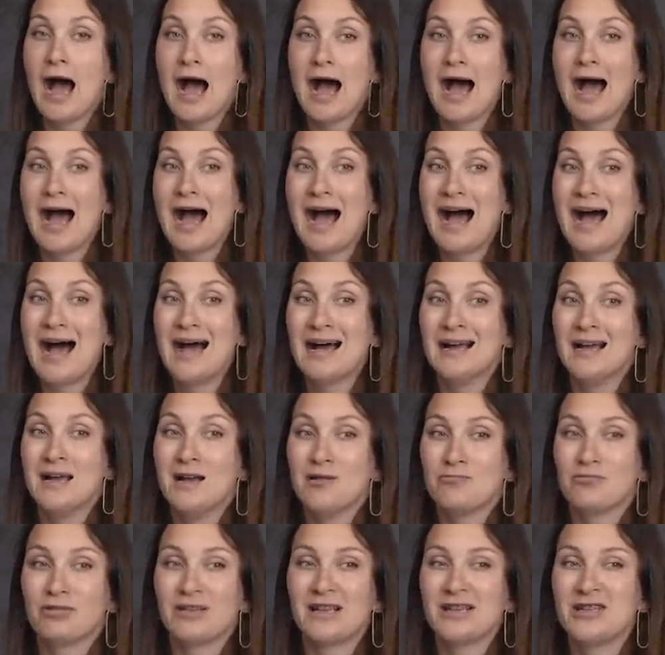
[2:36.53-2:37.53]
а
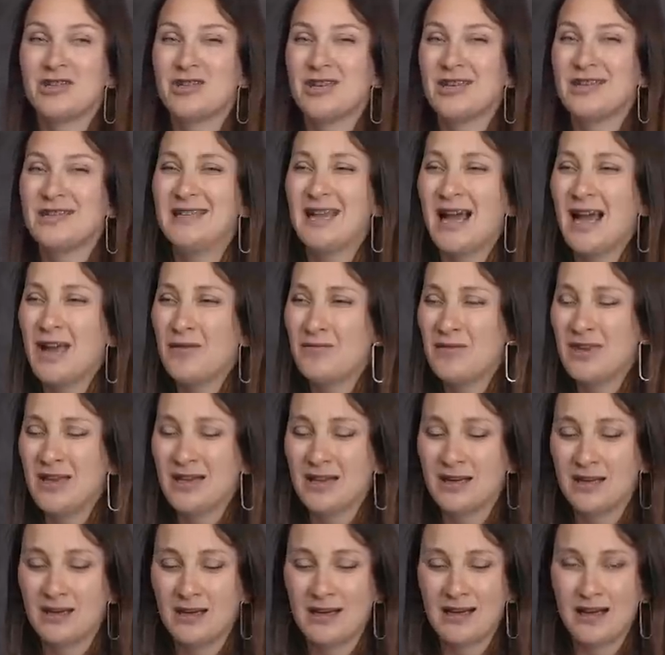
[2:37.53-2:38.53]

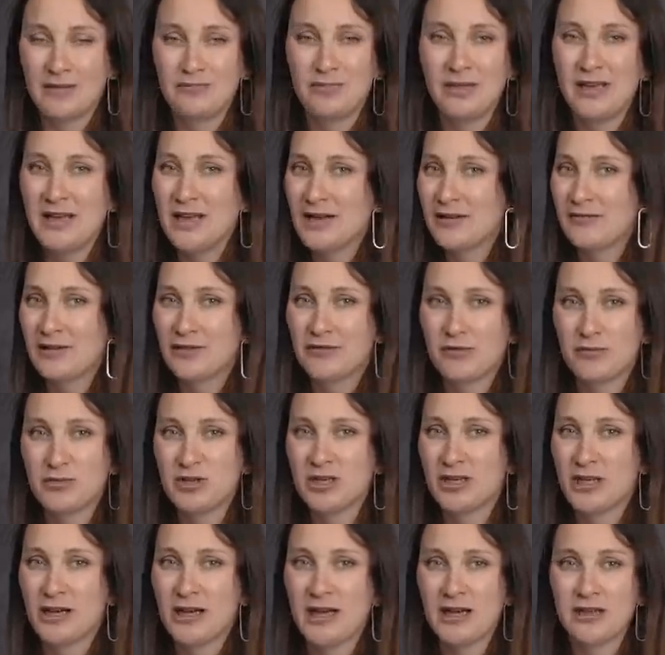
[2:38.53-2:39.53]
площадями оперировать
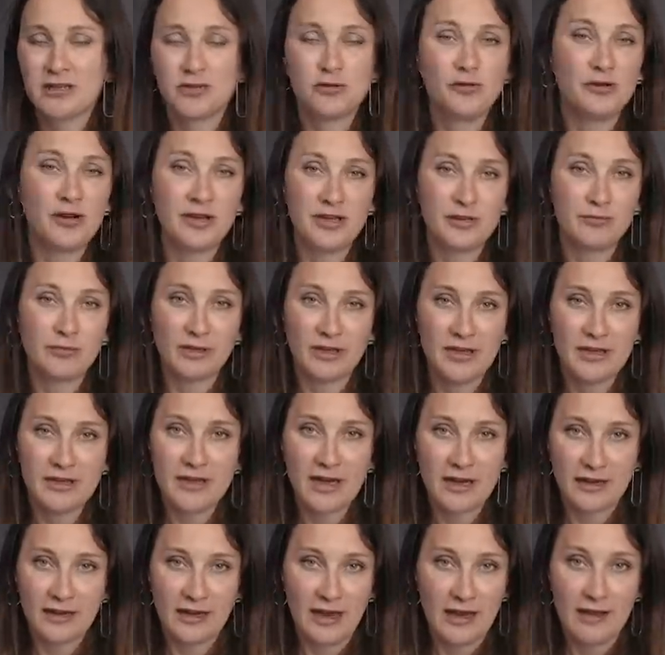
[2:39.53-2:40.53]
вообще такая история
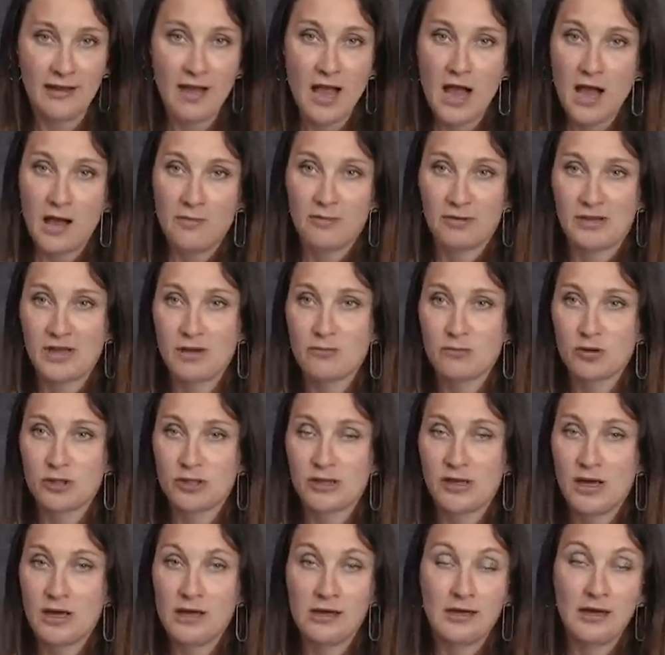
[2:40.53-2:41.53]
неблагодарная, потому
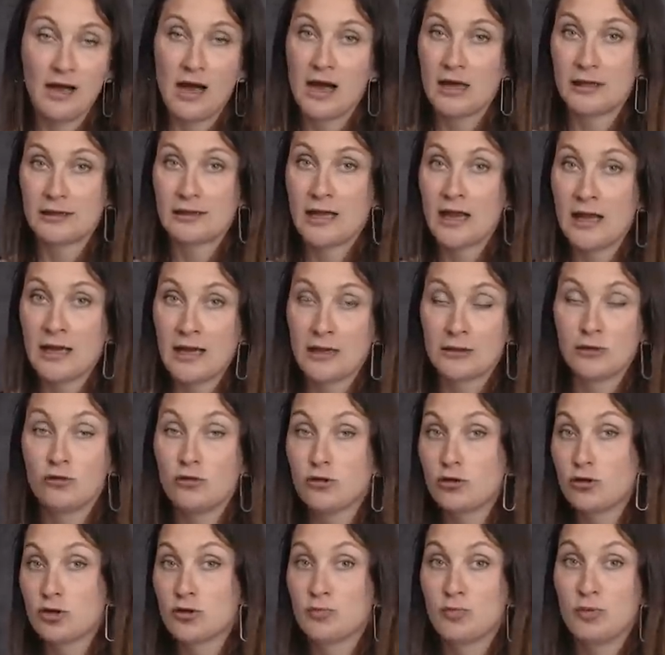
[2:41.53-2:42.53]
что одна,
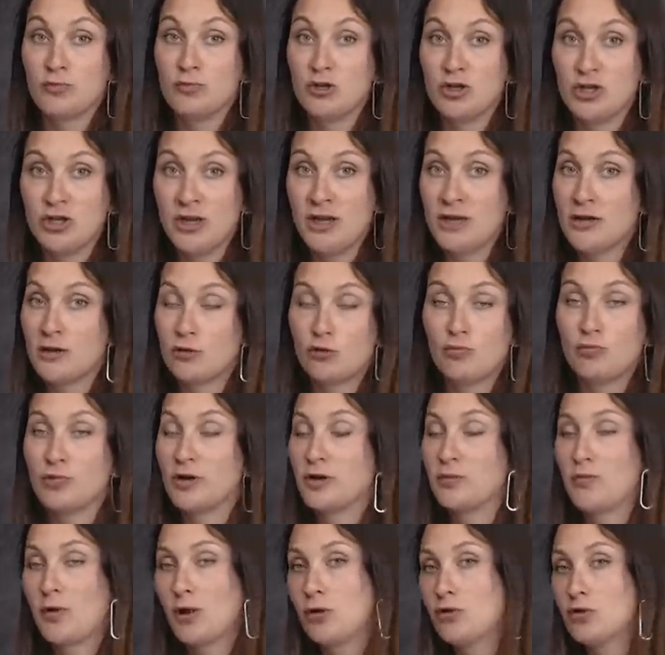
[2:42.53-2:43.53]
одно и то же помещение, ну,
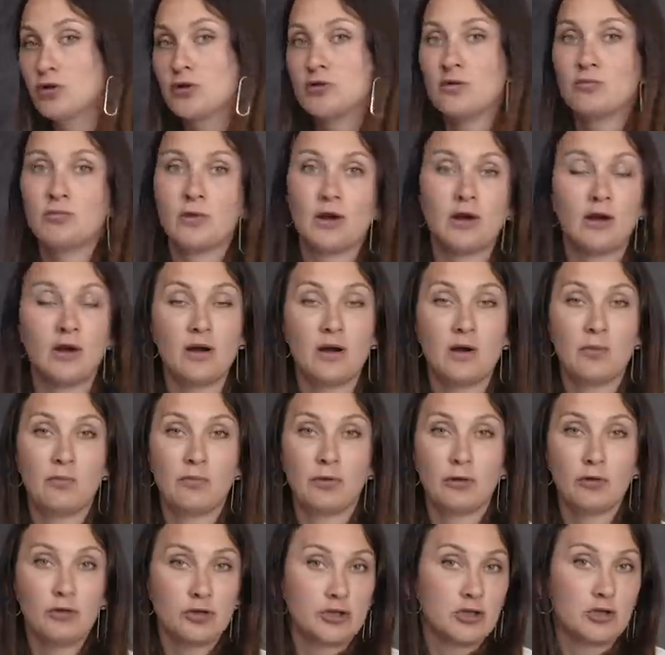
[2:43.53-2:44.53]
предположим, э,
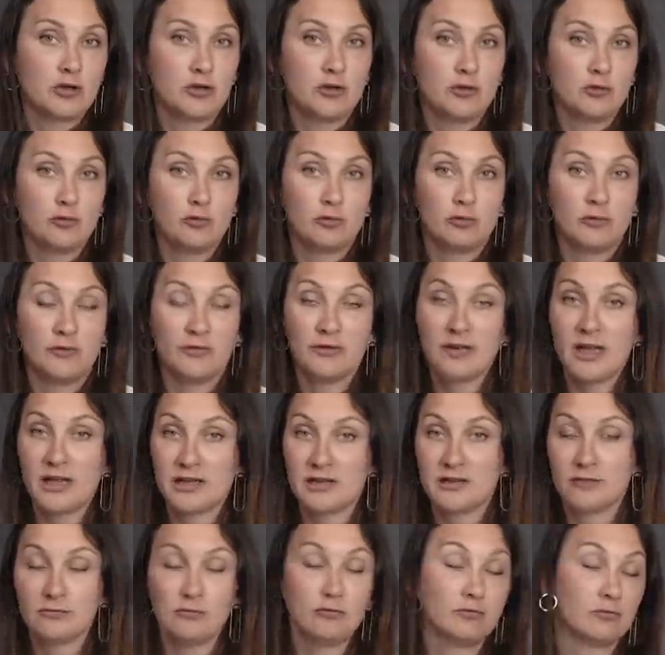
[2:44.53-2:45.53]
площадью
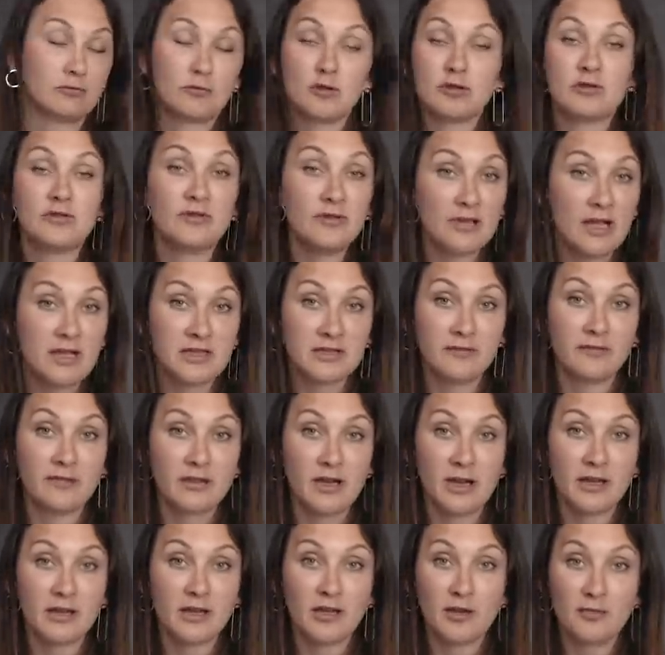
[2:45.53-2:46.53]
12, ну, то есть 12
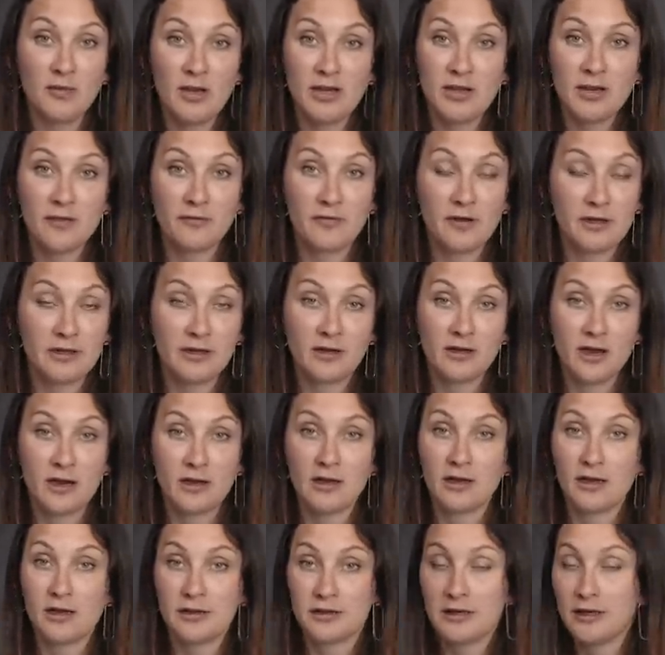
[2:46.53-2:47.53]
квадратных метров, это
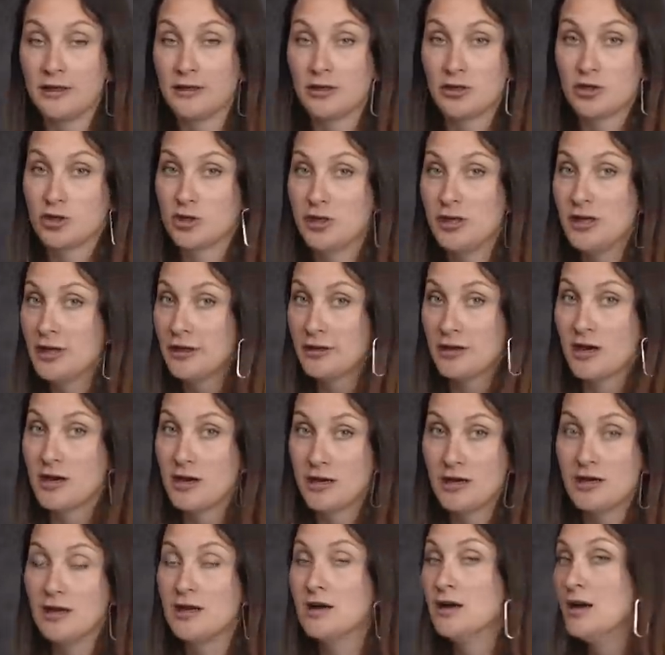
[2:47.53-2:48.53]
как 3 э, на 4,
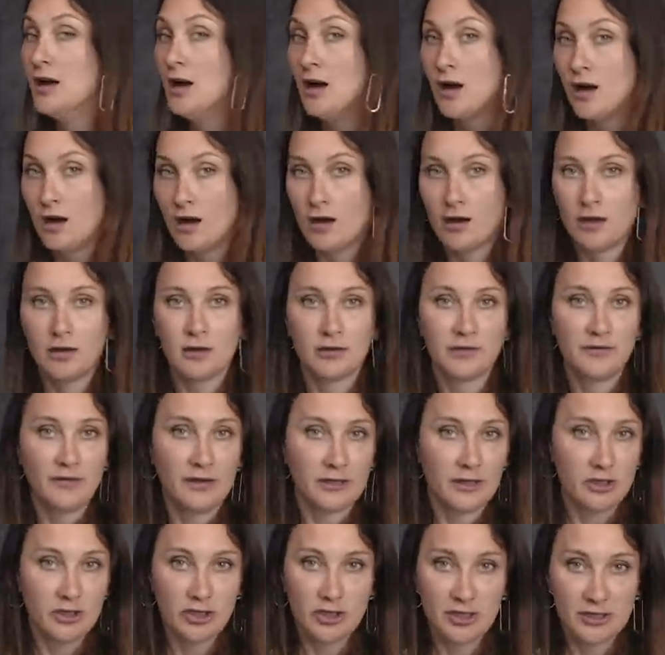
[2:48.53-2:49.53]
так и 2 э,
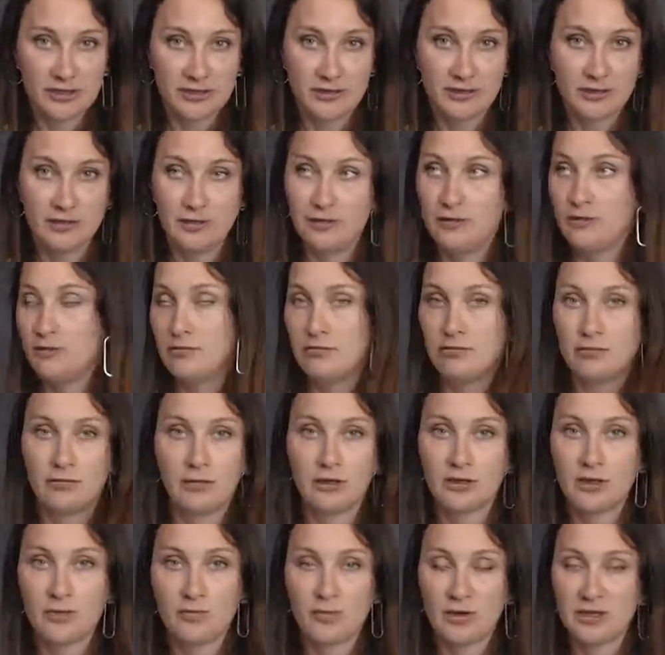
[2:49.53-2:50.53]
на 6, и
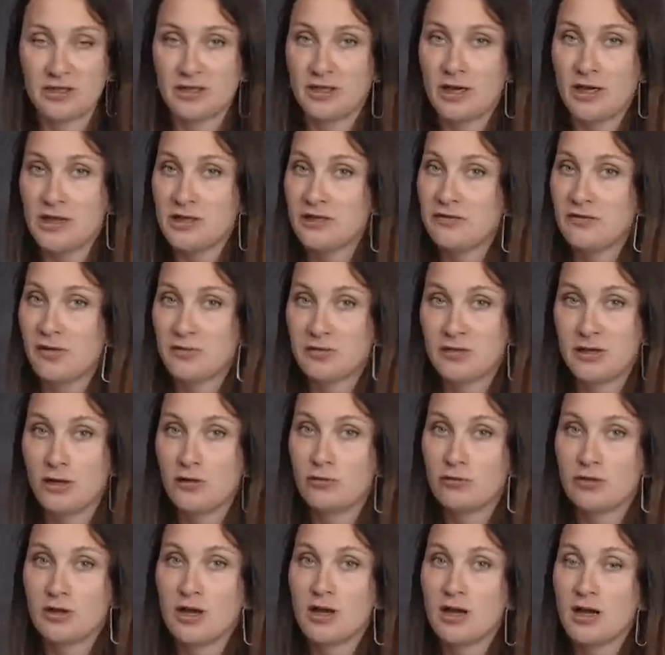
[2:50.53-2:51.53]
это пространство
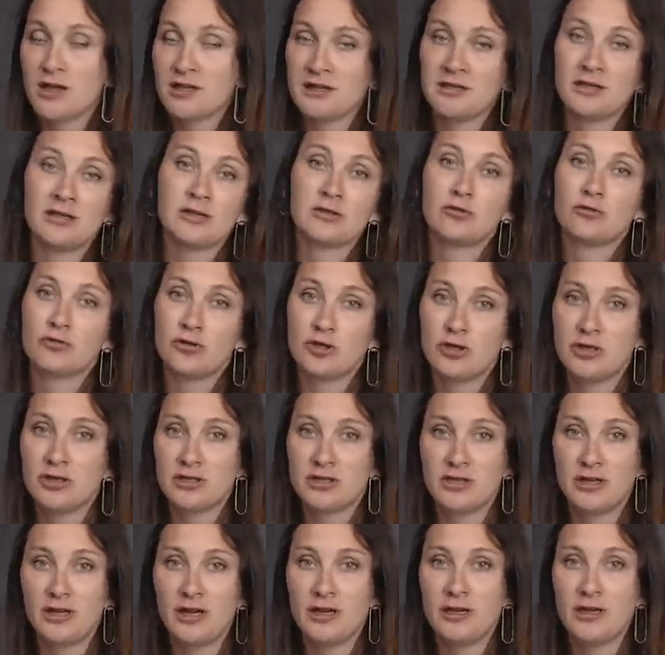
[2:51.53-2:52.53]
абсолютно разное с
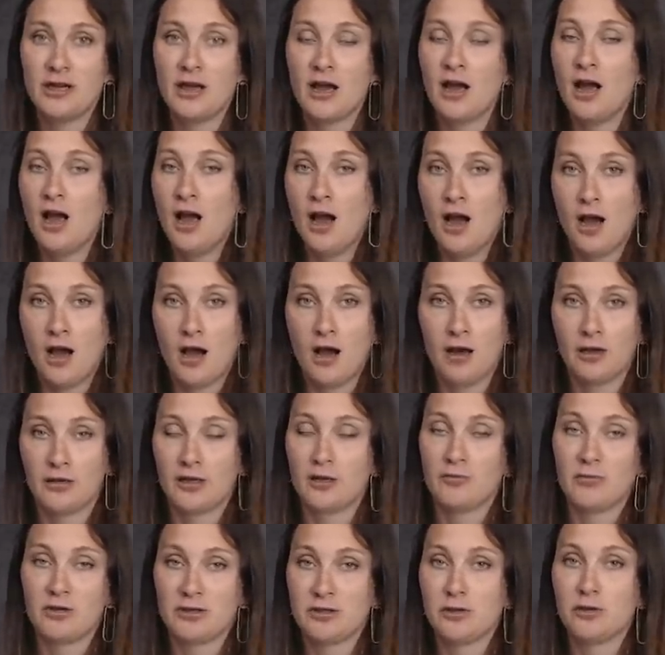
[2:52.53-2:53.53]
точки зрения, а,
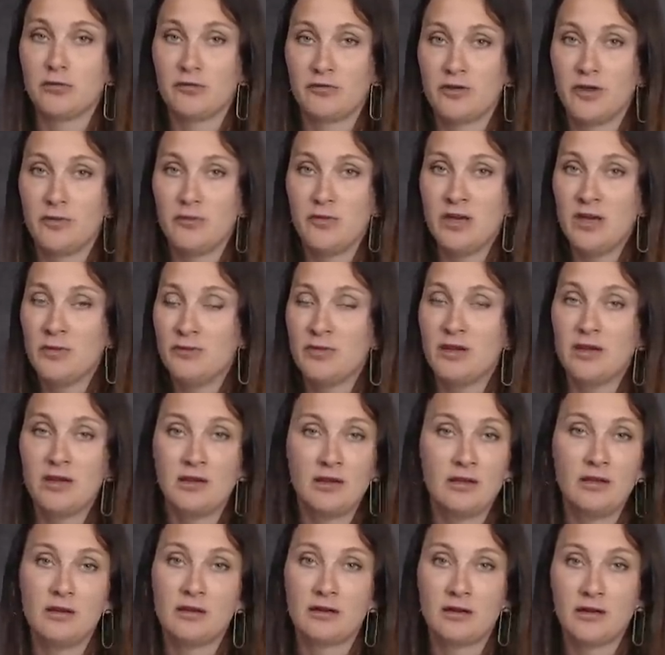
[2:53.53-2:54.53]
там, расстановки
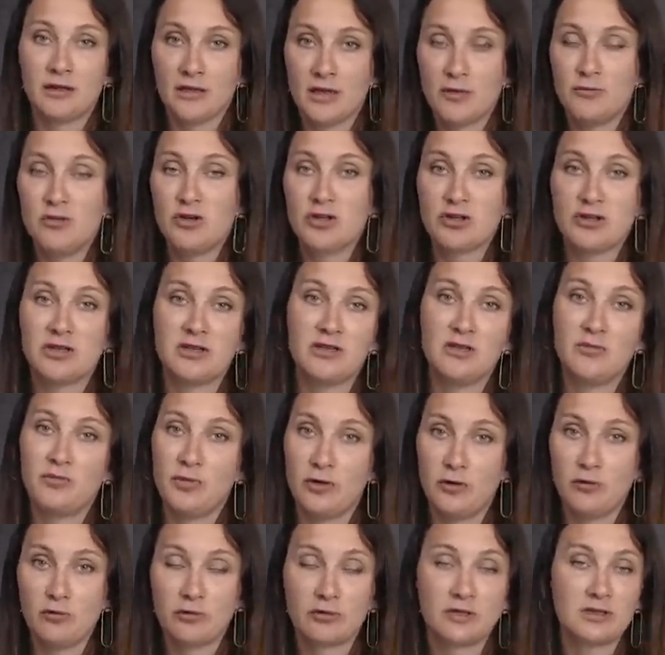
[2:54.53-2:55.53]
мебели, эргономичности,
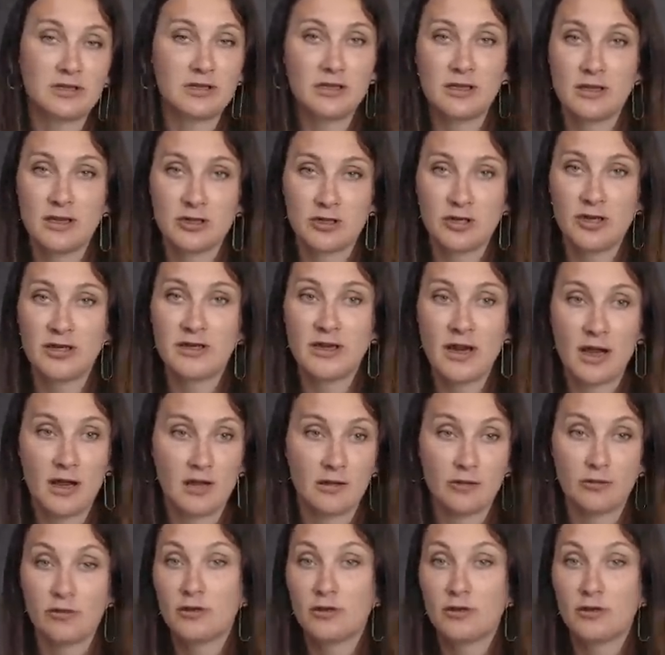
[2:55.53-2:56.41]
пригодности для жилья.